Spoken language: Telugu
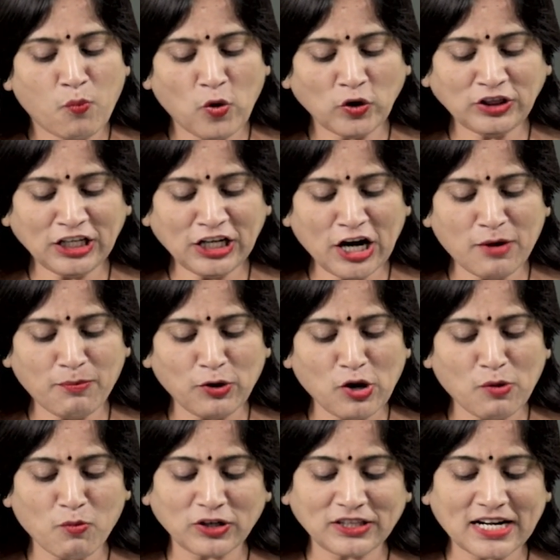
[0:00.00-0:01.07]
పొత్తి
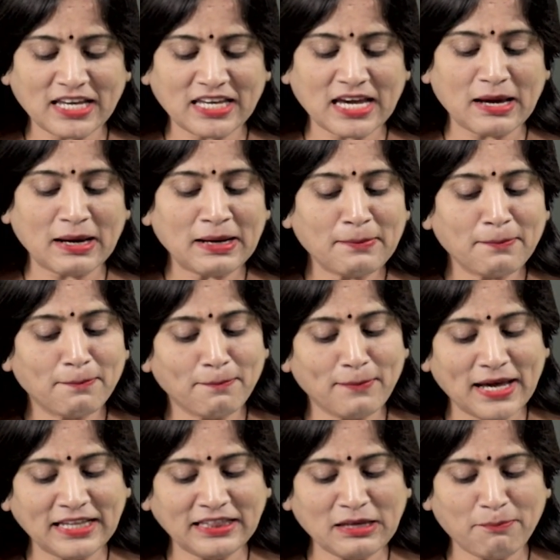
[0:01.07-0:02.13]
కడుపులో మొదలయ్యే
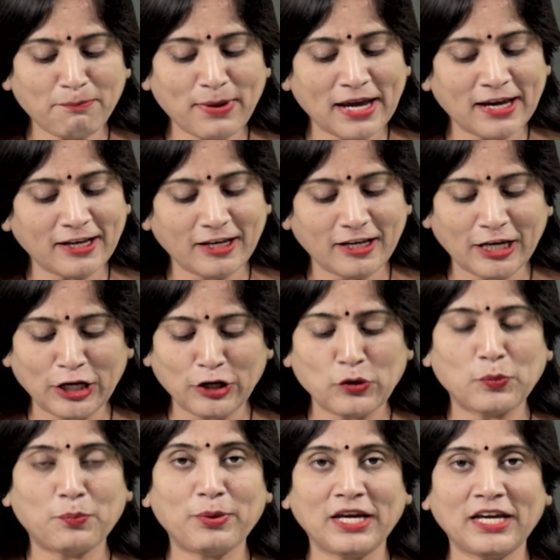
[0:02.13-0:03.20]
మెలితిప్పే ఈ
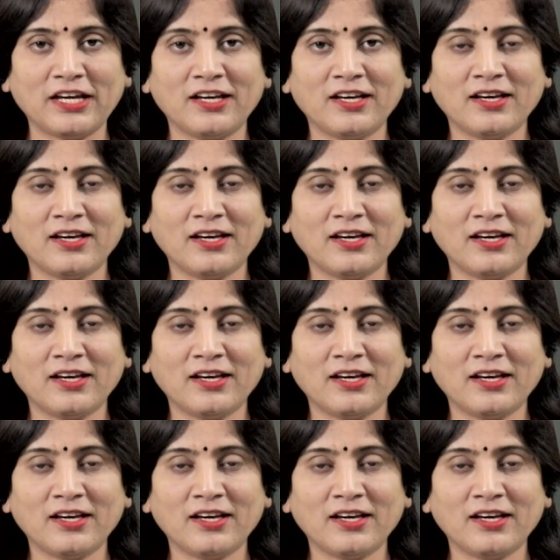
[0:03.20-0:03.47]
నొప్పి